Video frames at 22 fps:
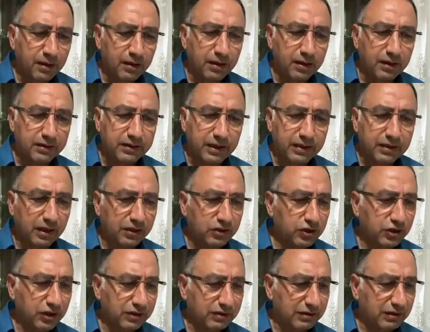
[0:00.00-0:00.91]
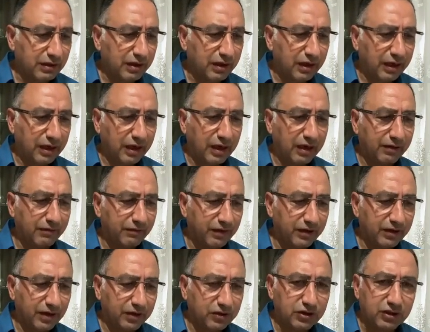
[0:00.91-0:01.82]
e, DEDAŞ yetkilileriyle,
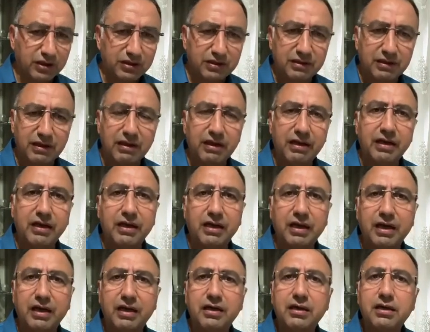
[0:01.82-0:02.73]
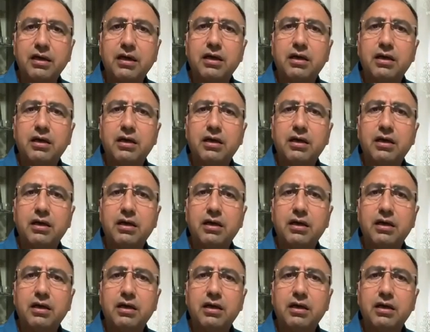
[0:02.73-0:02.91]
VEDAŞ yetkilileriyle,